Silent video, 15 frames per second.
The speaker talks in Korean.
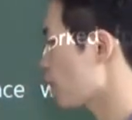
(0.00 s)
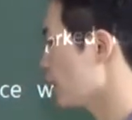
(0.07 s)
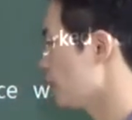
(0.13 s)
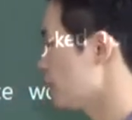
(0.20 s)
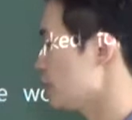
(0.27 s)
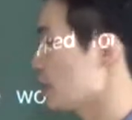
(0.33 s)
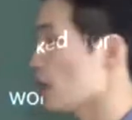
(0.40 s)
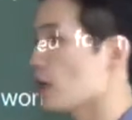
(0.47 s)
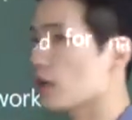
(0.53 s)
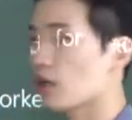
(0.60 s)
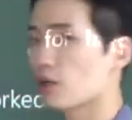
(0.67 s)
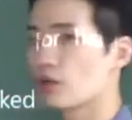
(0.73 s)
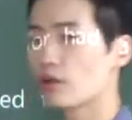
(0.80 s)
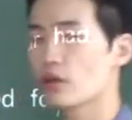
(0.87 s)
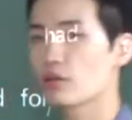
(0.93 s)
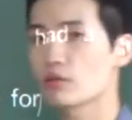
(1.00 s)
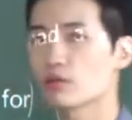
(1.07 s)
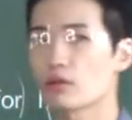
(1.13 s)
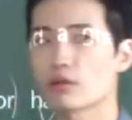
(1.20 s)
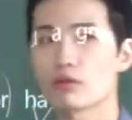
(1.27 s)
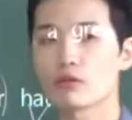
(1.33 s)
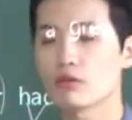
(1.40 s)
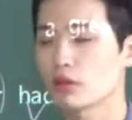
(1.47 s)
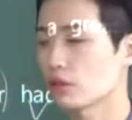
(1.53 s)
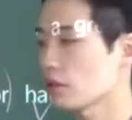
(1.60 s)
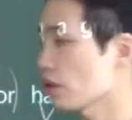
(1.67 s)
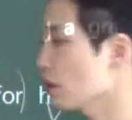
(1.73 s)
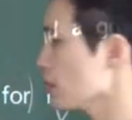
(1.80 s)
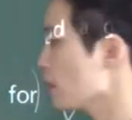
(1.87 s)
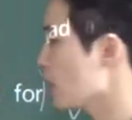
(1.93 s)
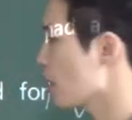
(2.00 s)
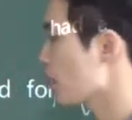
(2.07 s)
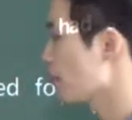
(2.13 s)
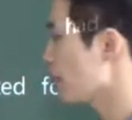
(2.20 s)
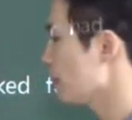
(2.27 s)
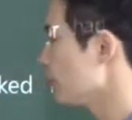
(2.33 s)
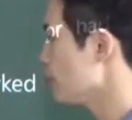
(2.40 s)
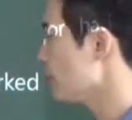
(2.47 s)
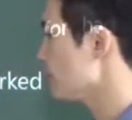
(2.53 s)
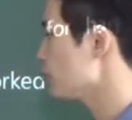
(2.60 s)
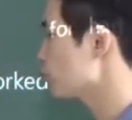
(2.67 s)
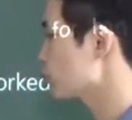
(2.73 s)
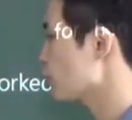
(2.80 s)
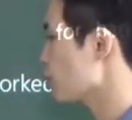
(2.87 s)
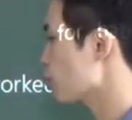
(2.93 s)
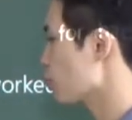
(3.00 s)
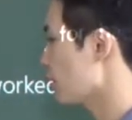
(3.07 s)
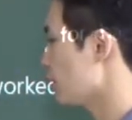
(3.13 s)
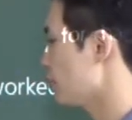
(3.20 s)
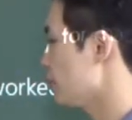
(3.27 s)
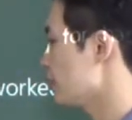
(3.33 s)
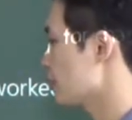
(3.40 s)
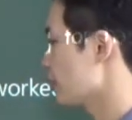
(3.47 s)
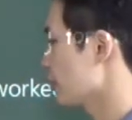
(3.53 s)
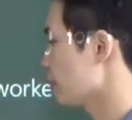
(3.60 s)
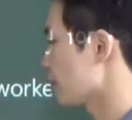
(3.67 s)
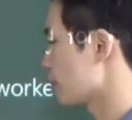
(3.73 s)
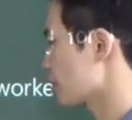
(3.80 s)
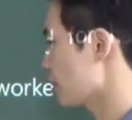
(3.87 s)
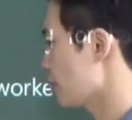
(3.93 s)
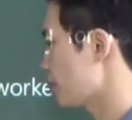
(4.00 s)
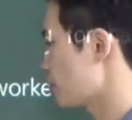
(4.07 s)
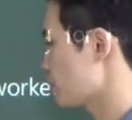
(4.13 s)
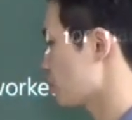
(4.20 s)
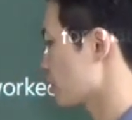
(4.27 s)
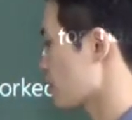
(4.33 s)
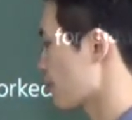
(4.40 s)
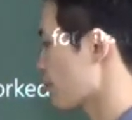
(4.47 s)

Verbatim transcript: 관리자 아까 이렇게 해석을 했던 것 같아 판매 부서 관리자는 kept,